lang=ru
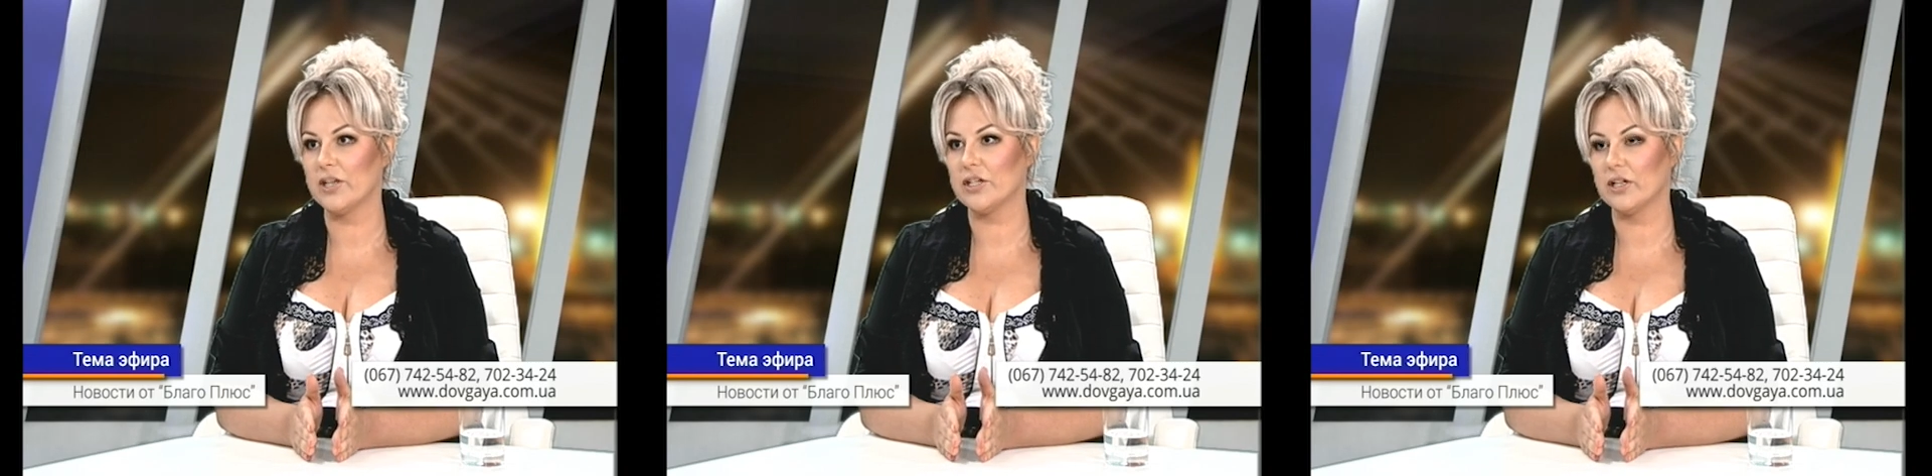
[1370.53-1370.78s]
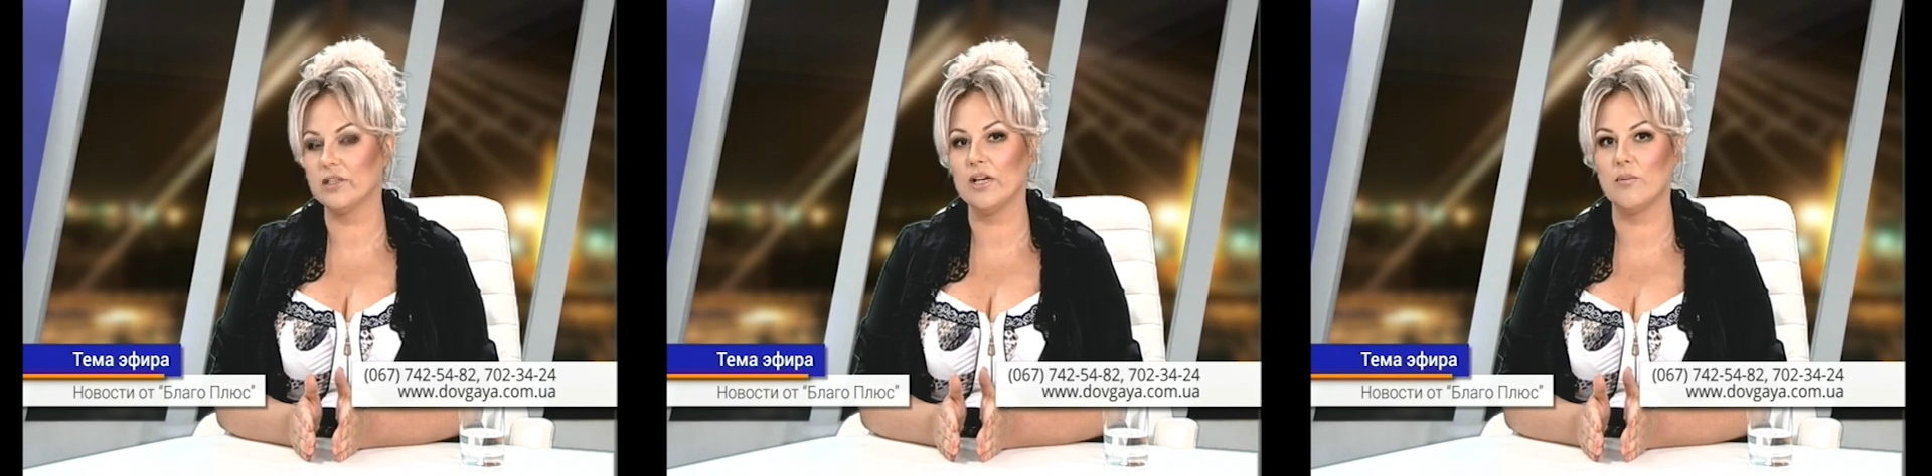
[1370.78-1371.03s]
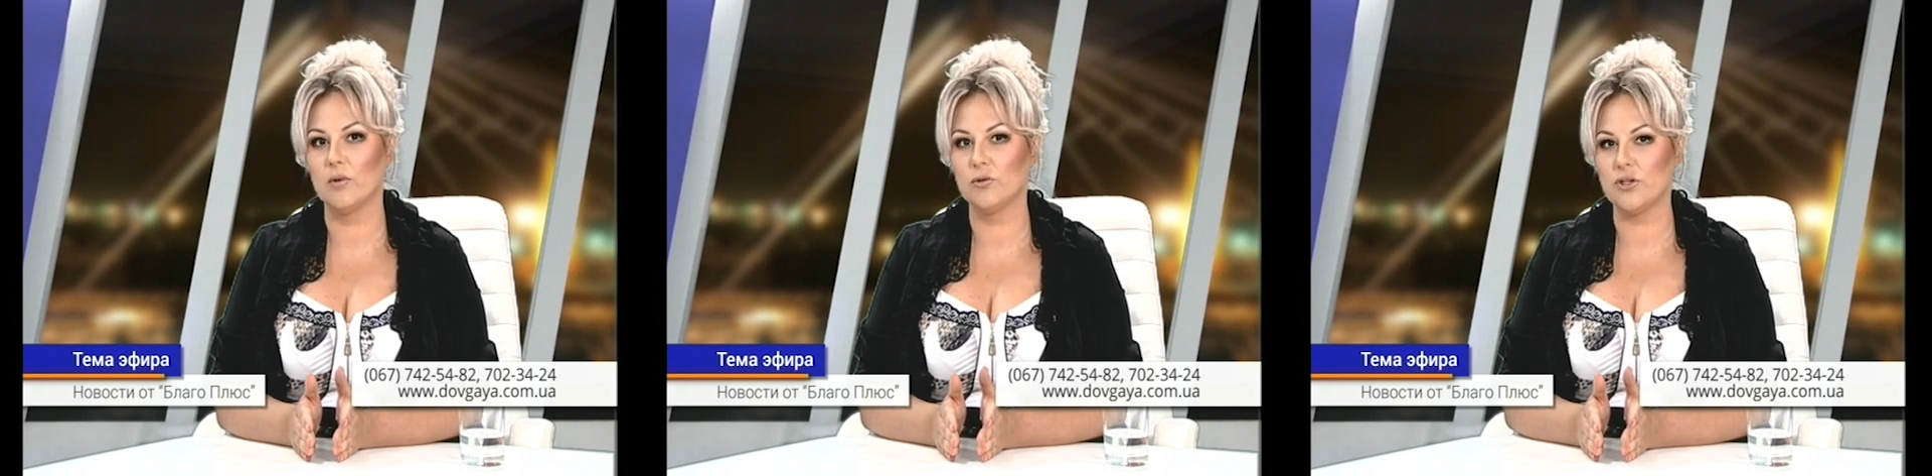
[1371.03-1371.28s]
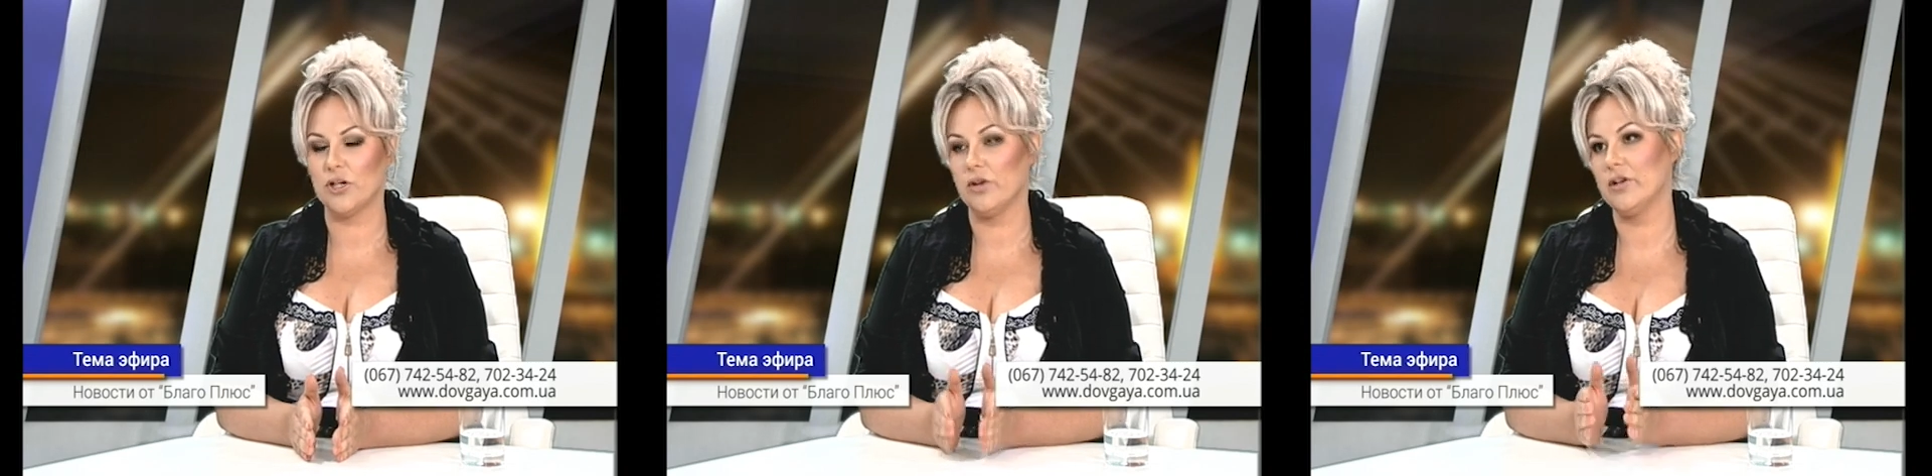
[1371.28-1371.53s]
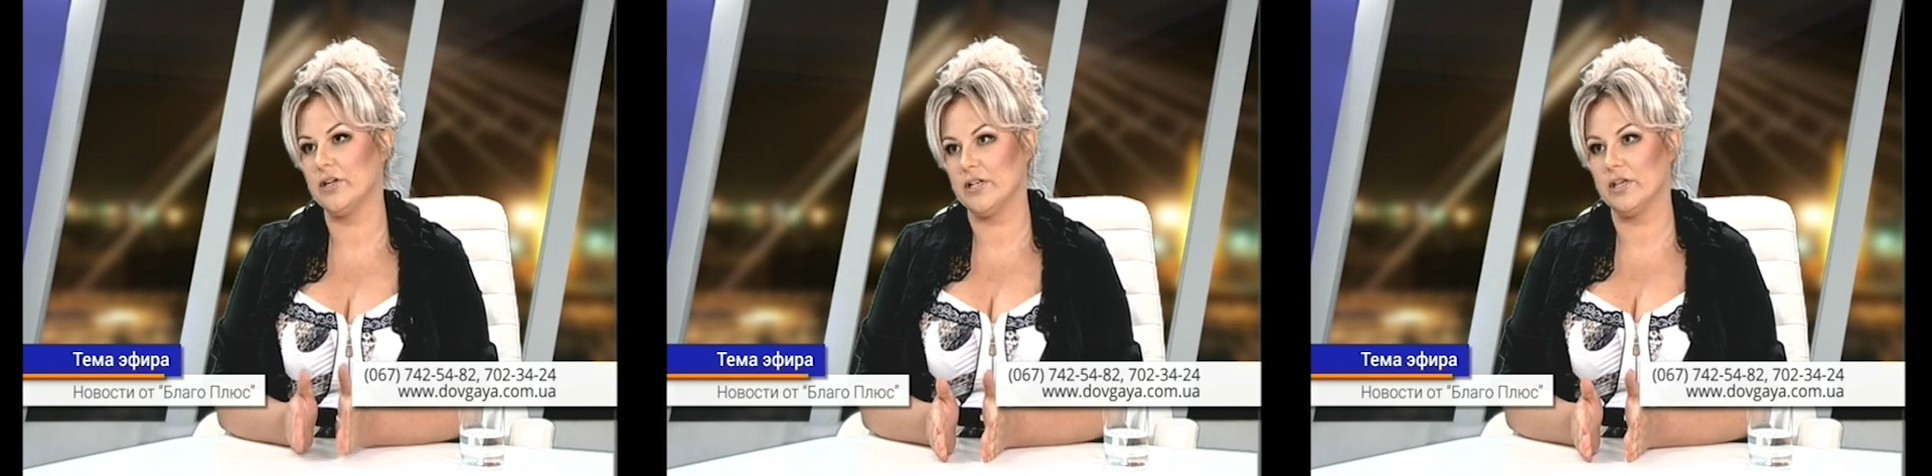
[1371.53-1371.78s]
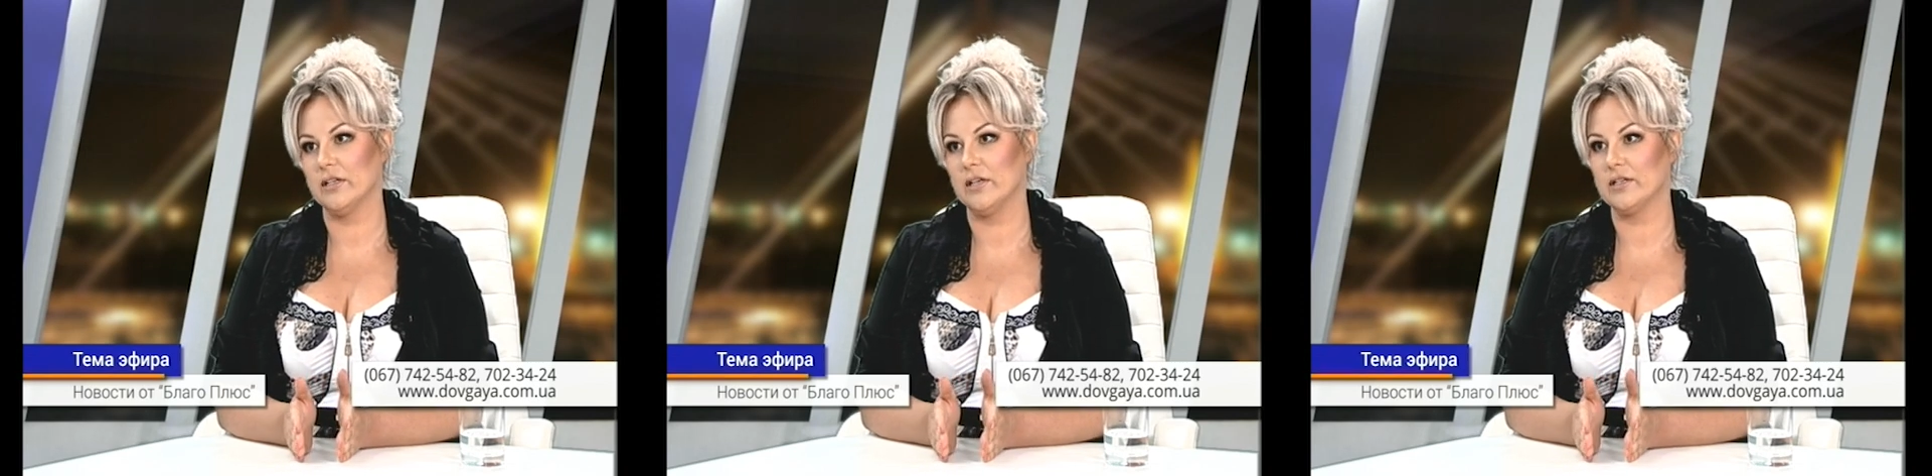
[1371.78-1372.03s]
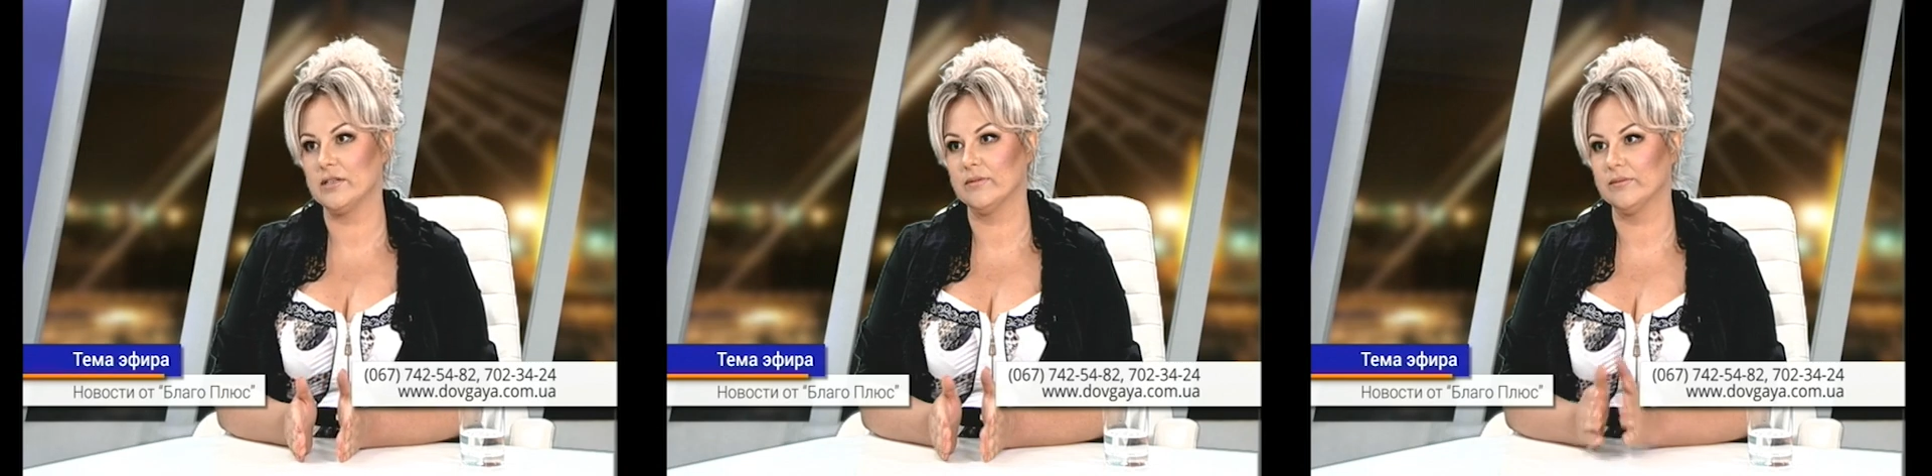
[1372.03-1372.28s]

когда я получаю их анализы.